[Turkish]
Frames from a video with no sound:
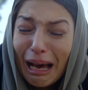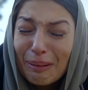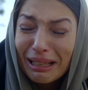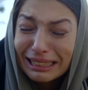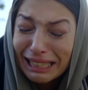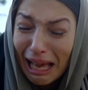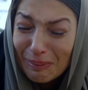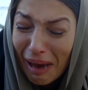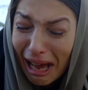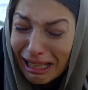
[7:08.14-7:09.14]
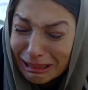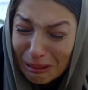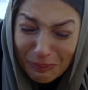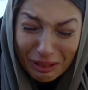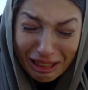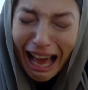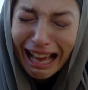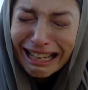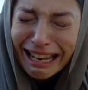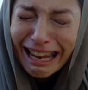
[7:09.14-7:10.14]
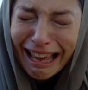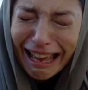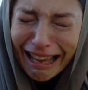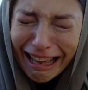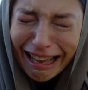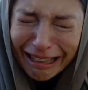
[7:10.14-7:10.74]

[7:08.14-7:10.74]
Ama sen masumdun anne.